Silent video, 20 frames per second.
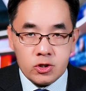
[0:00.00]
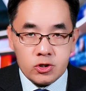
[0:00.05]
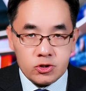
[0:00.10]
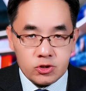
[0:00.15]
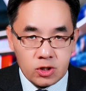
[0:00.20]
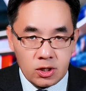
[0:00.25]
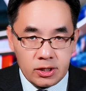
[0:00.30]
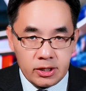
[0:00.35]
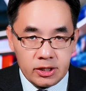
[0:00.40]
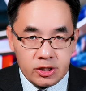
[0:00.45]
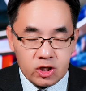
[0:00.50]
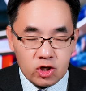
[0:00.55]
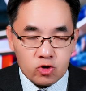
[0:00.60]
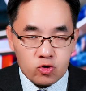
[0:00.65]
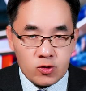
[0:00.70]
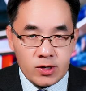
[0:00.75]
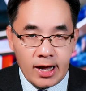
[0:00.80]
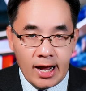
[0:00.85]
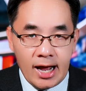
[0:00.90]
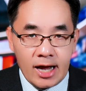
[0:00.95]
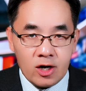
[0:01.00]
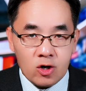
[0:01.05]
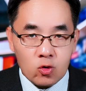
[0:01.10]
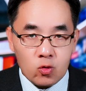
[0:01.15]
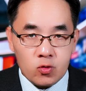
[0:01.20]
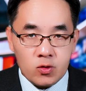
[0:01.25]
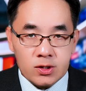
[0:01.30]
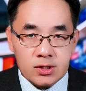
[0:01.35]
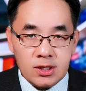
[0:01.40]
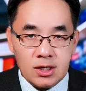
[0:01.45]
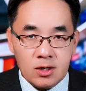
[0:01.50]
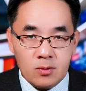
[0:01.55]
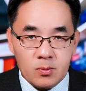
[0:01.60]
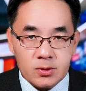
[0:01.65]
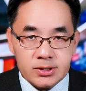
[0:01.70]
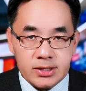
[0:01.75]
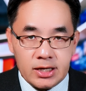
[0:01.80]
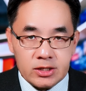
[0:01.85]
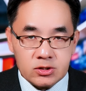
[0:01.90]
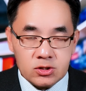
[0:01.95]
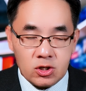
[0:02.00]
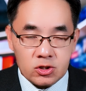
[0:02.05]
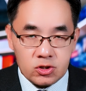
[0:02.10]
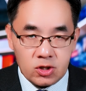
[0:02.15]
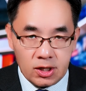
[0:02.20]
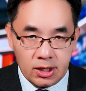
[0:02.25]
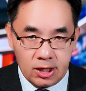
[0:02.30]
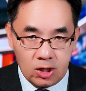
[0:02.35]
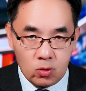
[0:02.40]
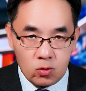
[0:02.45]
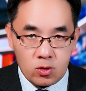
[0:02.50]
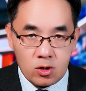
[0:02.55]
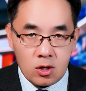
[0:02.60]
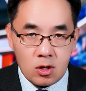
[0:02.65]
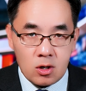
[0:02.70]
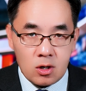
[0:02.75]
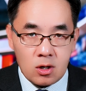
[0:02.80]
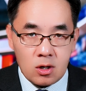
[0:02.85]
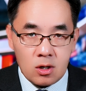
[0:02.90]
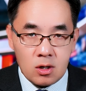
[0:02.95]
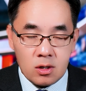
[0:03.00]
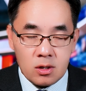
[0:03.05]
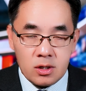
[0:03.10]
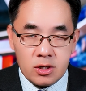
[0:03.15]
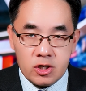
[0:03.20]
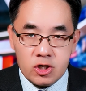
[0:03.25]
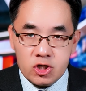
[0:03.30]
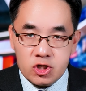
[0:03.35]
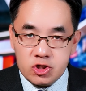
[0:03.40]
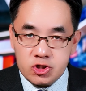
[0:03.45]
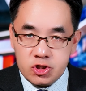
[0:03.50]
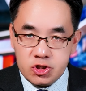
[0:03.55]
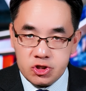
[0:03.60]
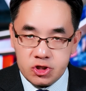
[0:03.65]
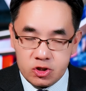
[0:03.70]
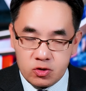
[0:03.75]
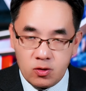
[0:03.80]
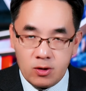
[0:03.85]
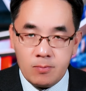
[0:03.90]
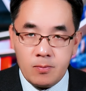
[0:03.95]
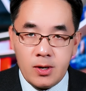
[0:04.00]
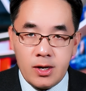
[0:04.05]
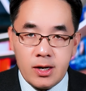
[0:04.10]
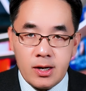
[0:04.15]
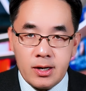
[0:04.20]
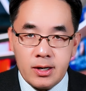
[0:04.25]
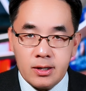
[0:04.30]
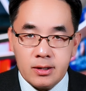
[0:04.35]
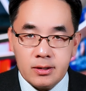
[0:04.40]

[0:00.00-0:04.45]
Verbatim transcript: giờ lý nhớ đồ đã cá nó của giờ thì là một thà cho chẳng lý lũ nọ xin chỉ đối bia